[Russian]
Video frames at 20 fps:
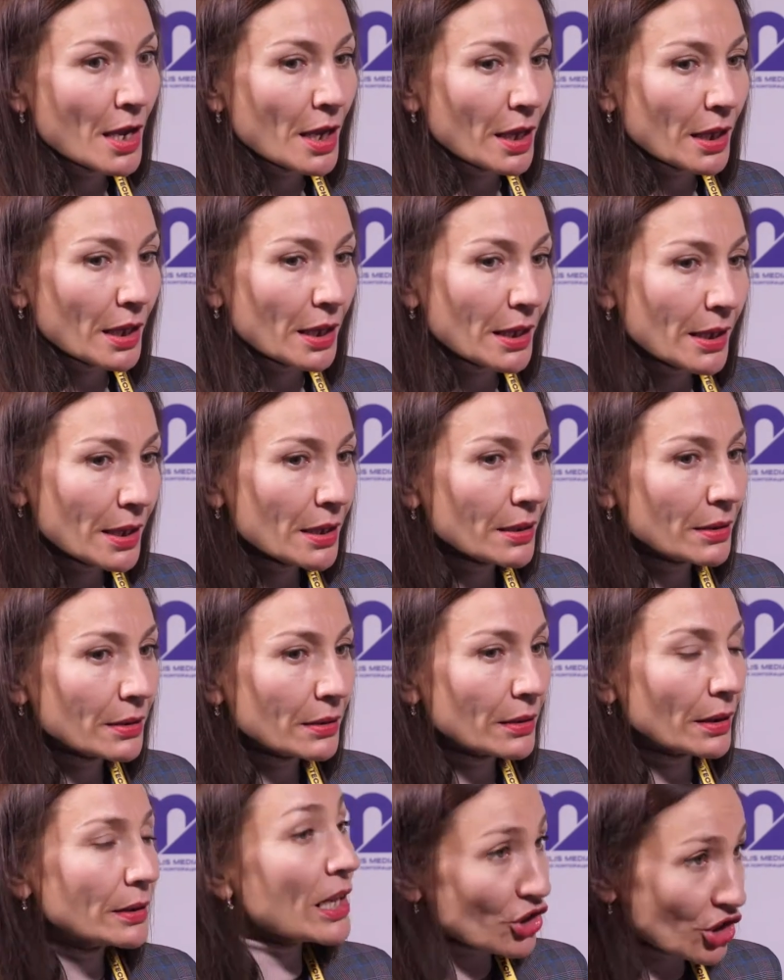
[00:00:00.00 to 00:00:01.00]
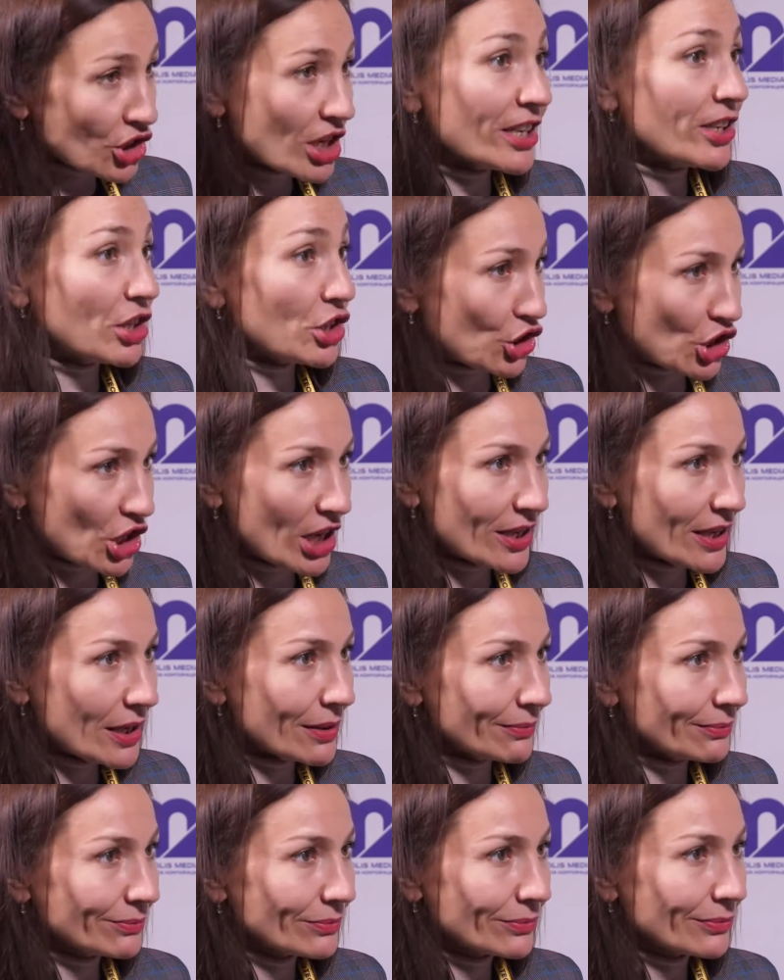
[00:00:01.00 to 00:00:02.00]
И э, нашли решение –
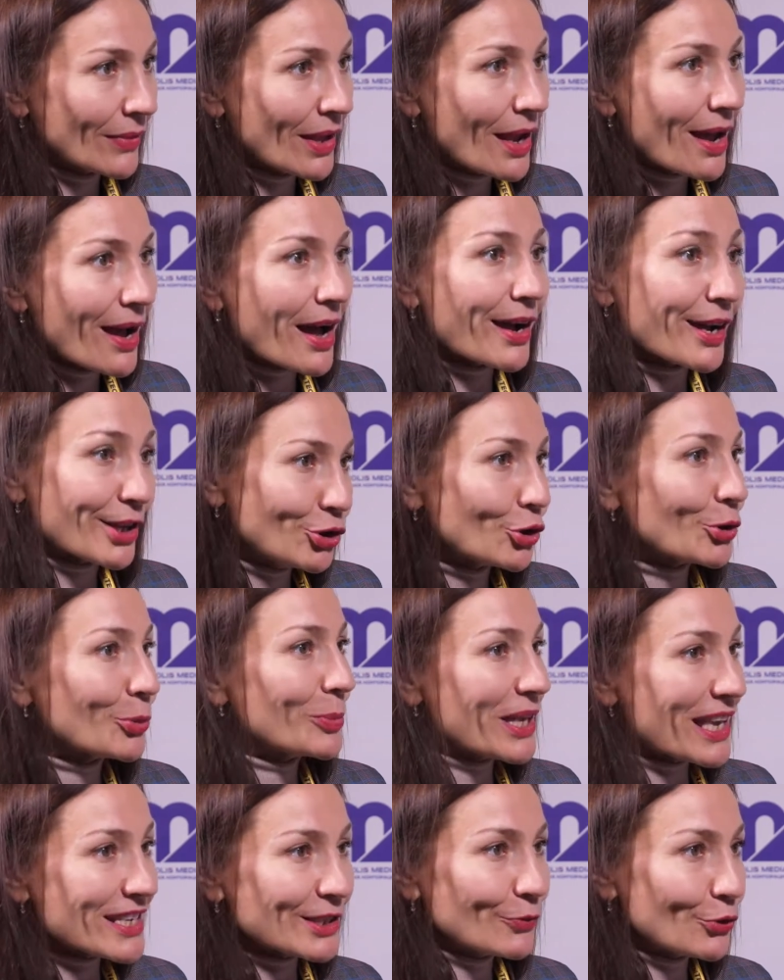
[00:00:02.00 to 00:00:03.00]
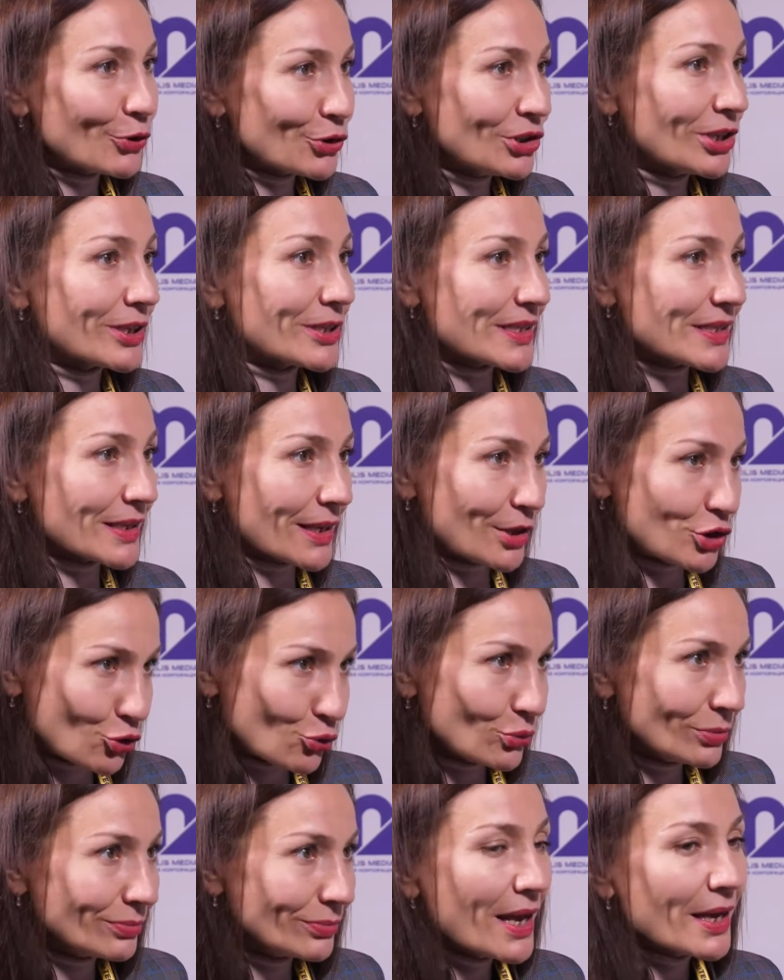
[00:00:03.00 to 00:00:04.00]
о котором я сегодня
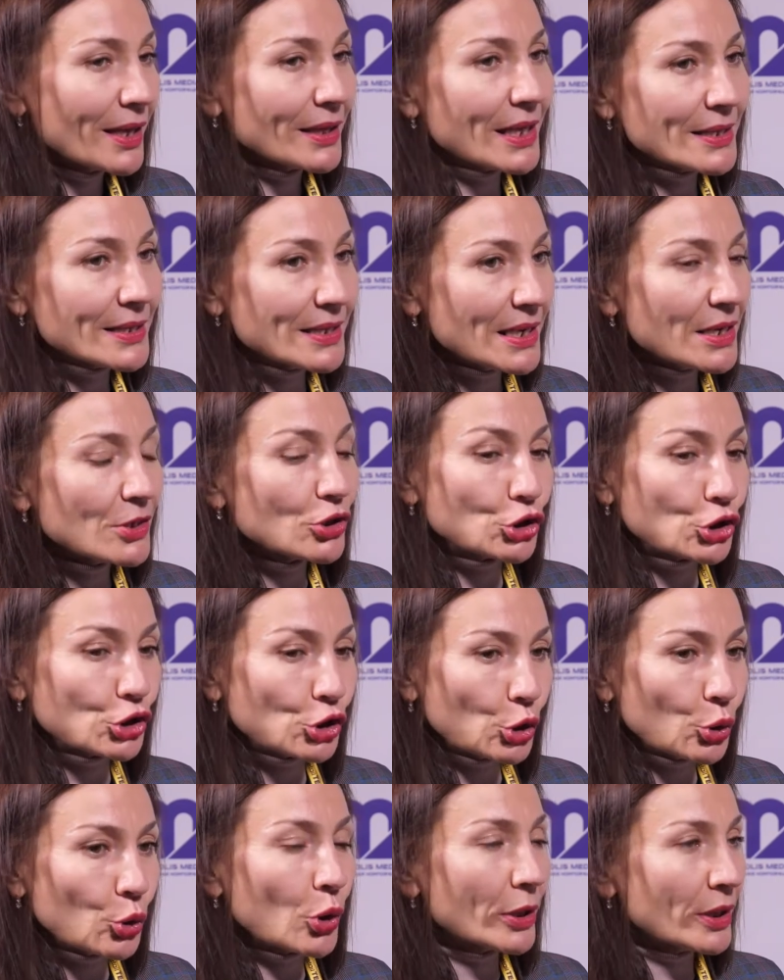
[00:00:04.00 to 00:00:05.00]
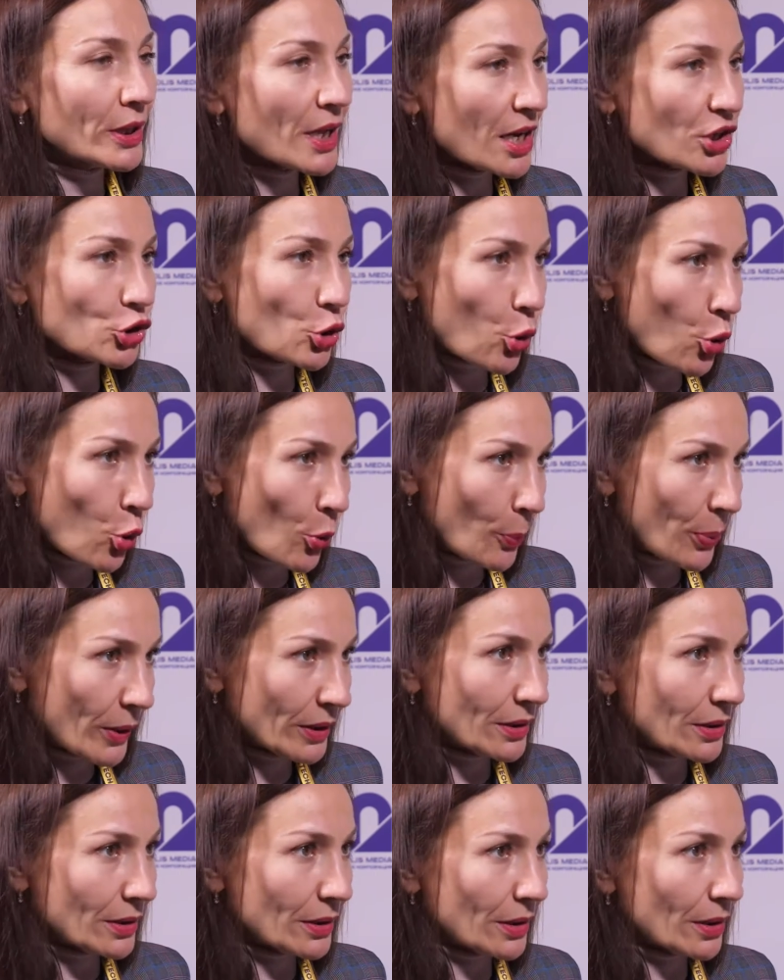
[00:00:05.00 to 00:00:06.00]
расскажу. Надеюсь, что наш опыт
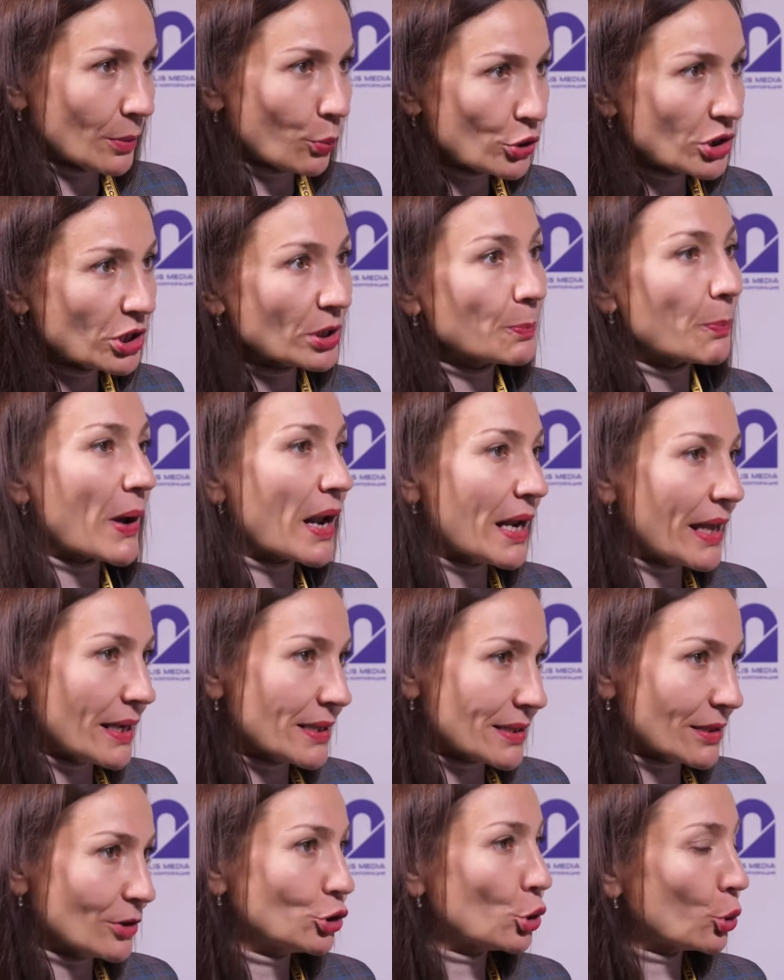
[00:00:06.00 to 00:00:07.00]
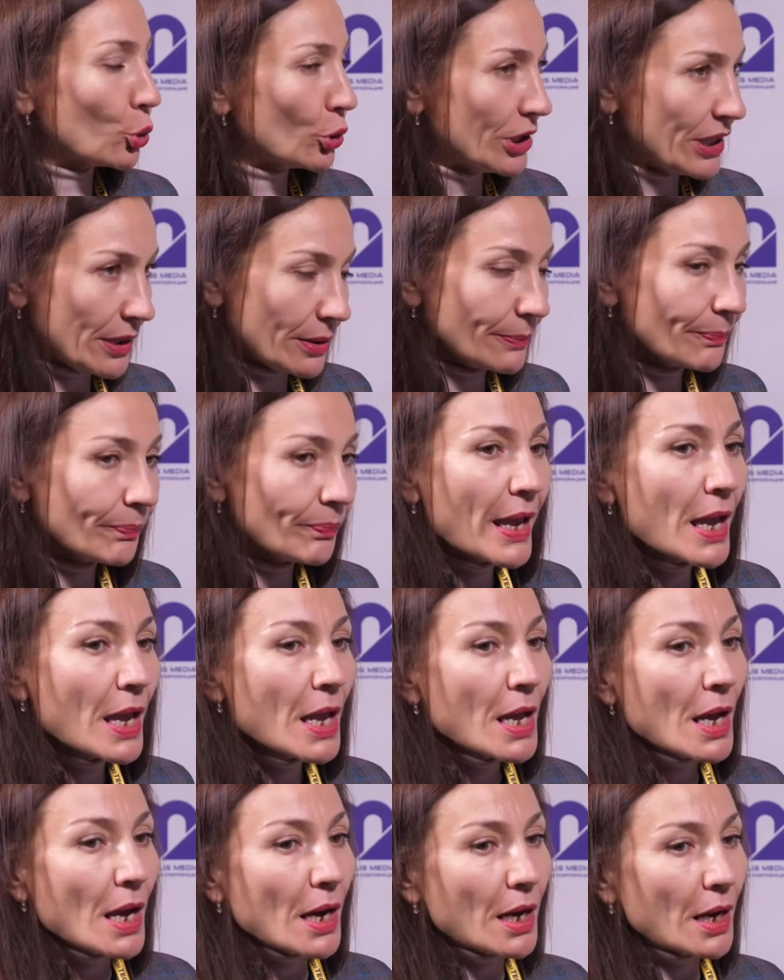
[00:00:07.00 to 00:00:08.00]
э, будет полезен другим.
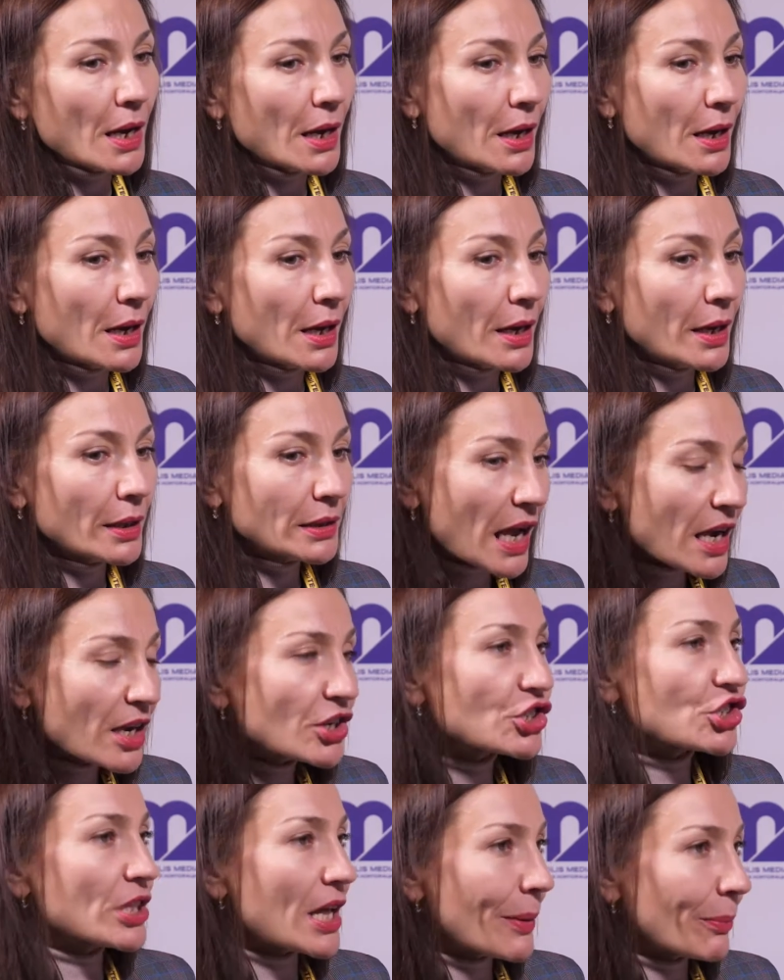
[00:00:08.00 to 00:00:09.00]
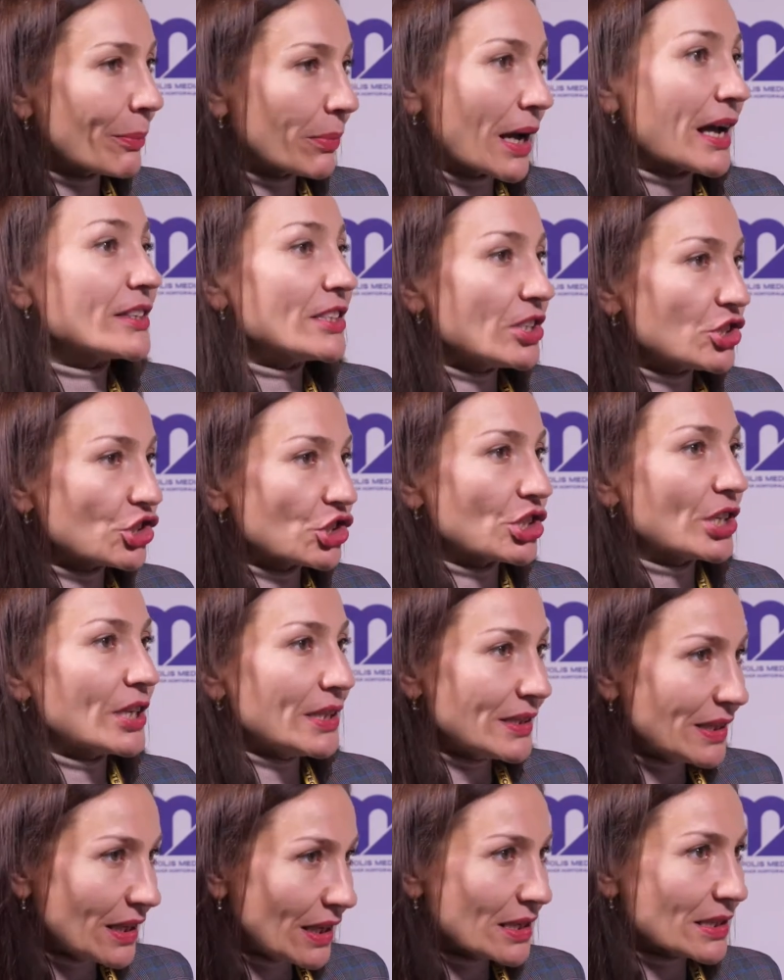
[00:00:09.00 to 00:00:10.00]
А, также нам, конечно,
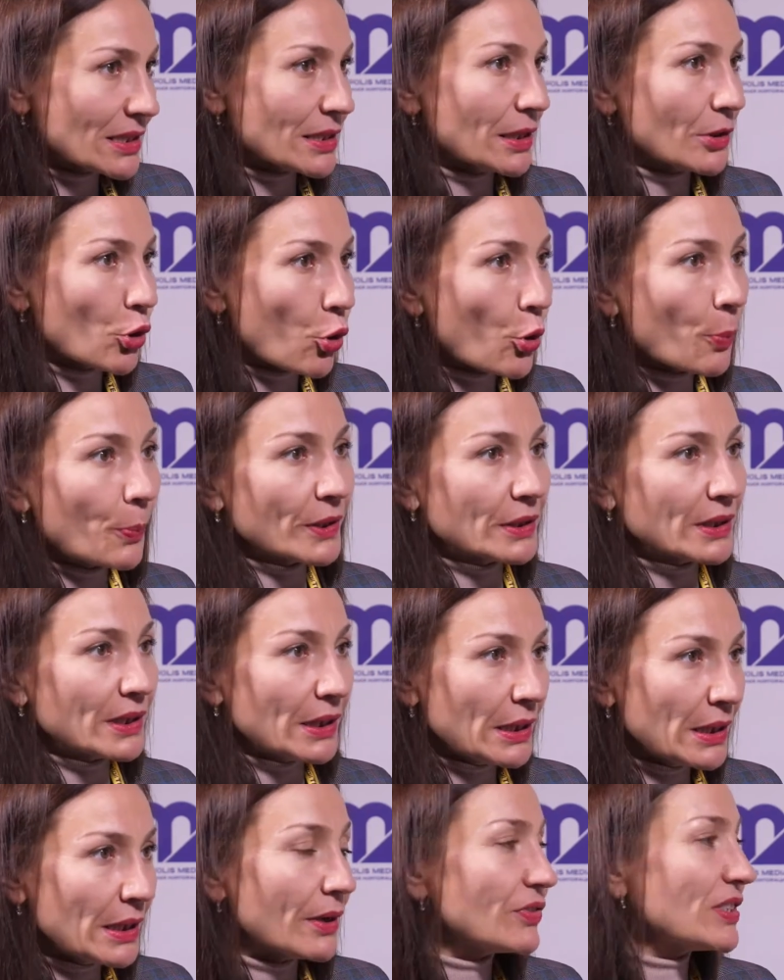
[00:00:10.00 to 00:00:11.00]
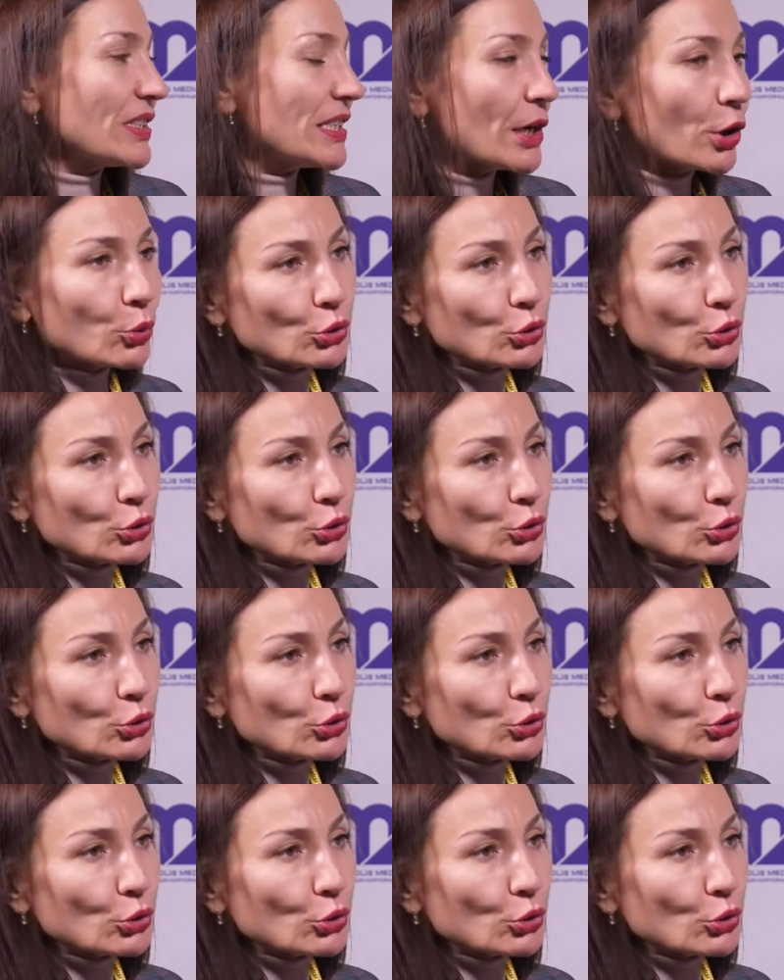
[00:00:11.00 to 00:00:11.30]
интересен опыт и всех